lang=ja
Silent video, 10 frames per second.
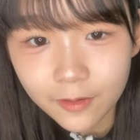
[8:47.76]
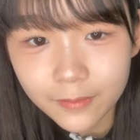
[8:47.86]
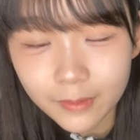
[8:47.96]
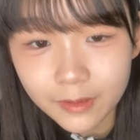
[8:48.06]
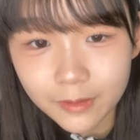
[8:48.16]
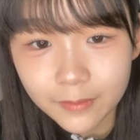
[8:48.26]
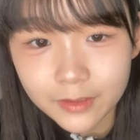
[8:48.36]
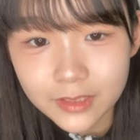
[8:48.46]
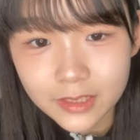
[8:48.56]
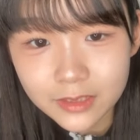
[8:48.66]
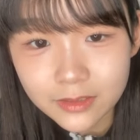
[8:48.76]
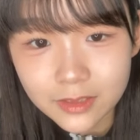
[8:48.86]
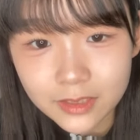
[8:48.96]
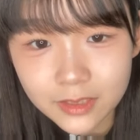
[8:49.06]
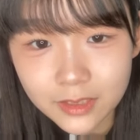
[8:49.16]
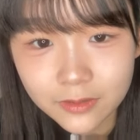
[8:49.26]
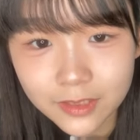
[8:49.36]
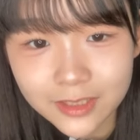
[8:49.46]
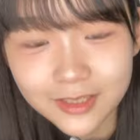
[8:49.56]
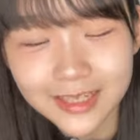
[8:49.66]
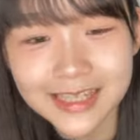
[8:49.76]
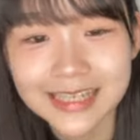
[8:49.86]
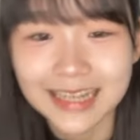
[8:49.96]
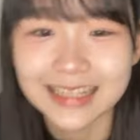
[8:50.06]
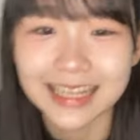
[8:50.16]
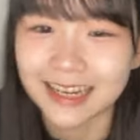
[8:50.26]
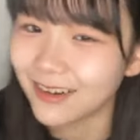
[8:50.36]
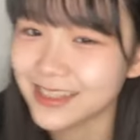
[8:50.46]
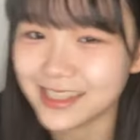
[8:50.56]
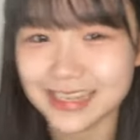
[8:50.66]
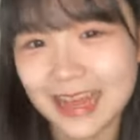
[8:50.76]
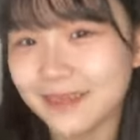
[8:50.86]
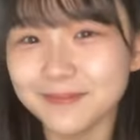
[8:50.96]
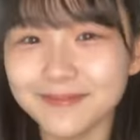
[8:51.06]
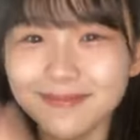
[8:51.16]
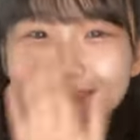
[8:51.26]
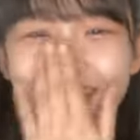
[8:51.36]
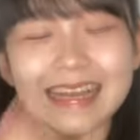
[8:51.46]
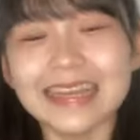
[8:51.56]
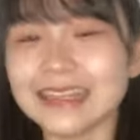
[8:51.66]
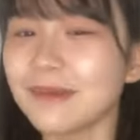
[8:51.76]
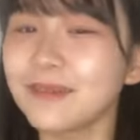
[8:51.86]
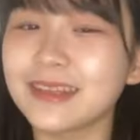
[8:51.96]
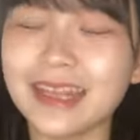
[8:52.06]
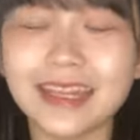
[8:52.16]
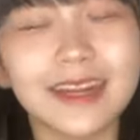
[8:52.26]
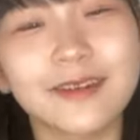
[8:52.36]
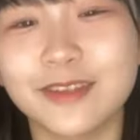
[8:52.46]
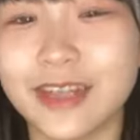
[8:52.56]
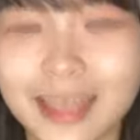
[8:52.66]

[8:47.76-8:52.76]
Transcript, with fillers: こんばんはこんばんはついちゃついち同じクラスになったらよろしくね多分ねなること